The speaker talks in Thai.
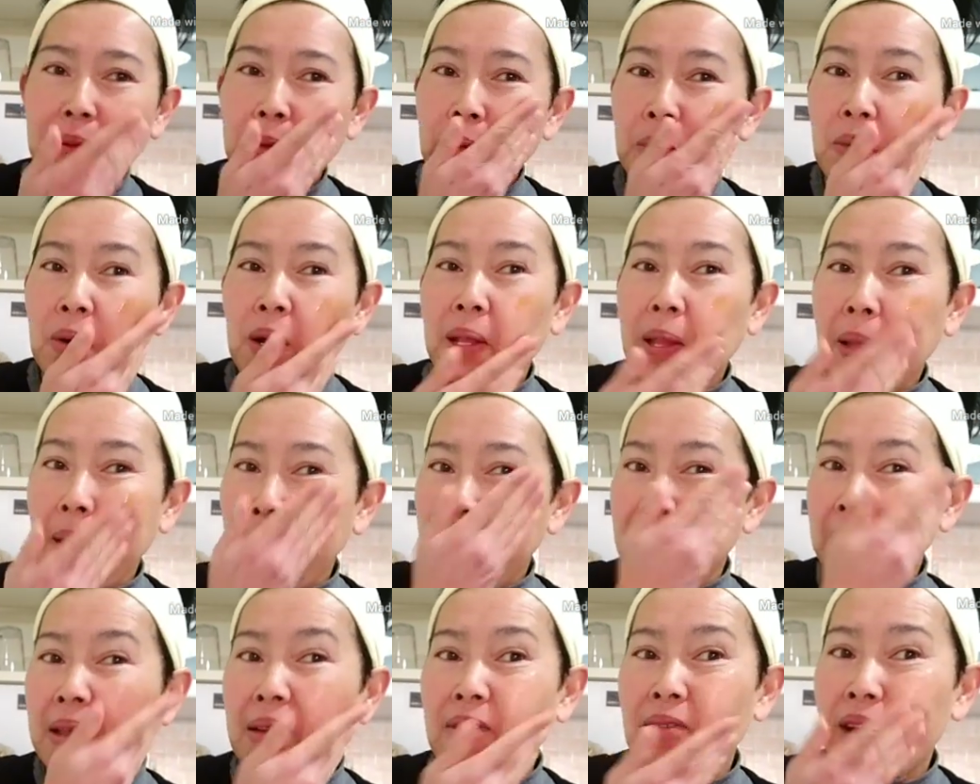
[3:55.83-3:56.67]
นวด
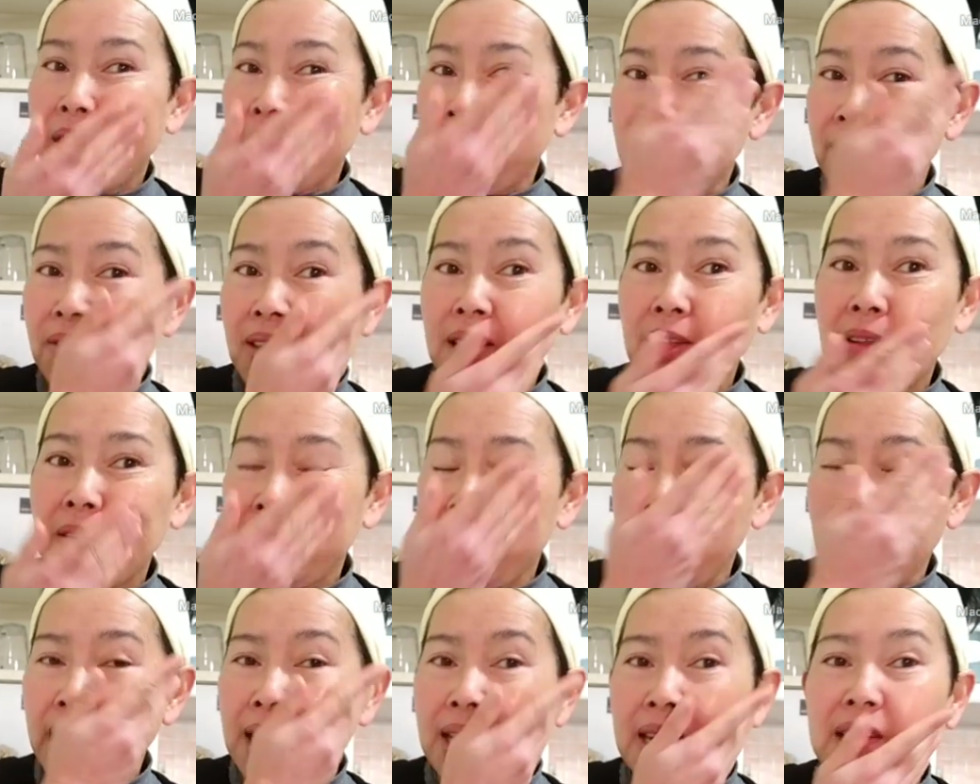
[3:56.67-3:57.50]
แต่วันเว้น
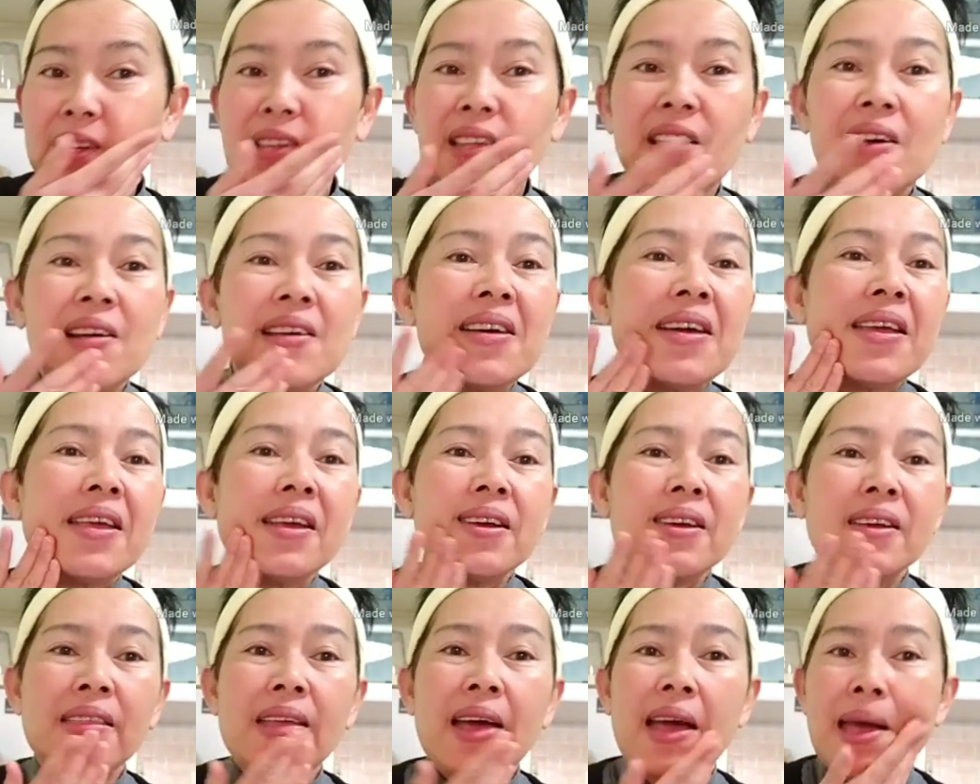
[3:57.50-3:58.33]
วันหรือยังไง
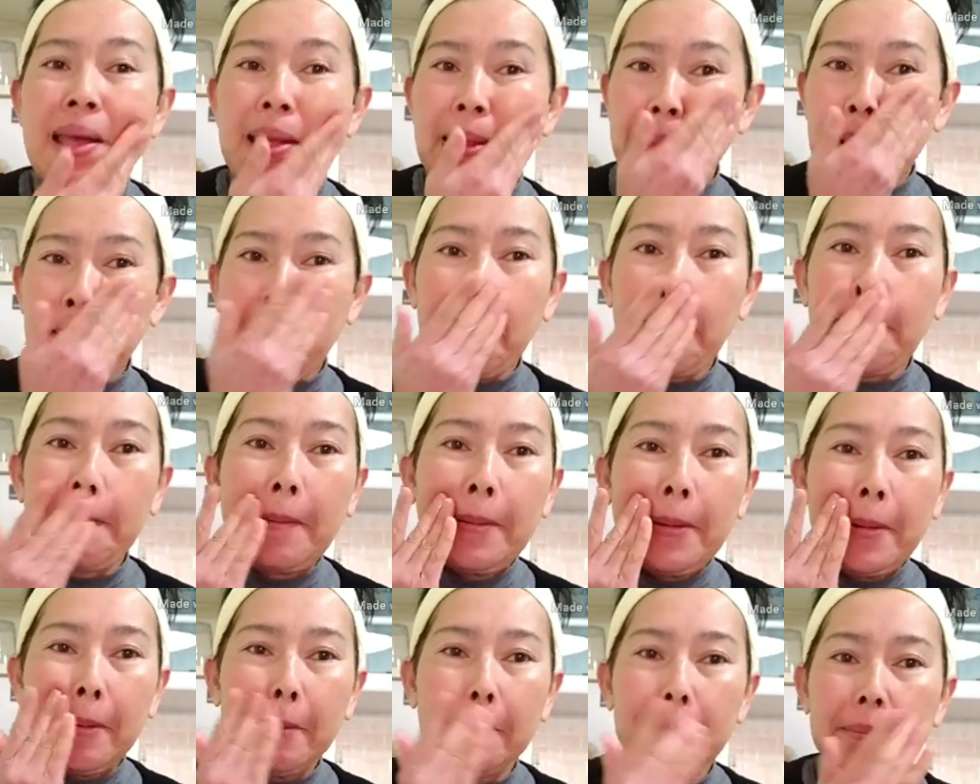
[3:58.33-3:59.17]
ก็ได้นะคะ
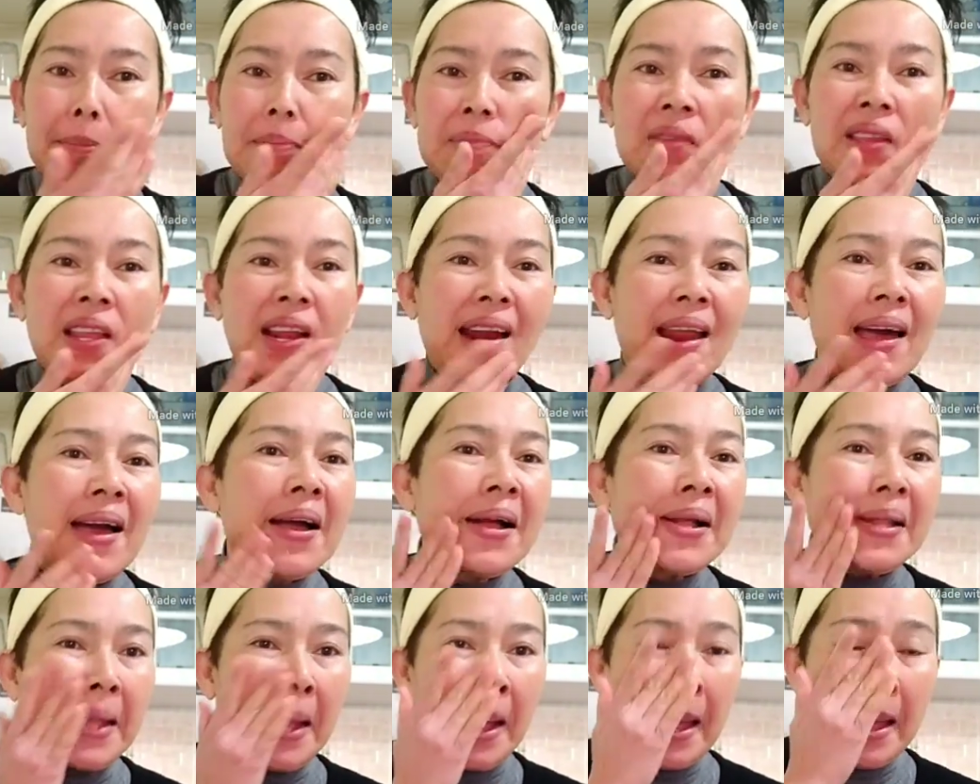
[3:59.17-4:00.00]
เพื่อล้างห